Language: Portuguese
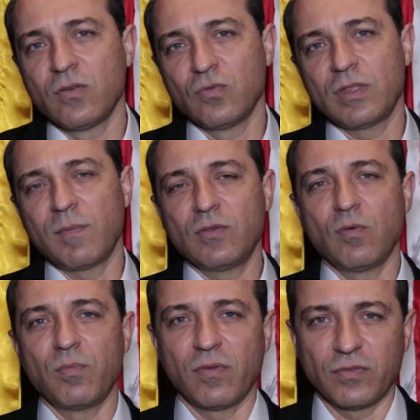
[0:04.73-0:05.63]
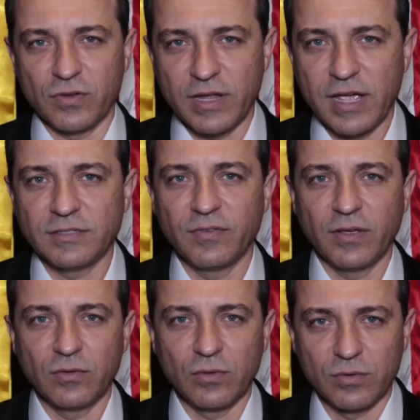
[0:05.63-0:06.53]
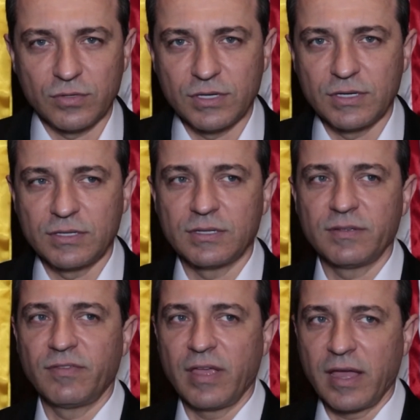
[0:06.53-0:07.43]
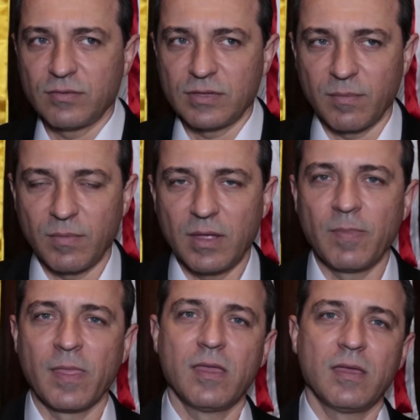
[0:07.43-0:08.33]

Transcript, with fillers: juntamente com profissionais, infectologistas, enviados também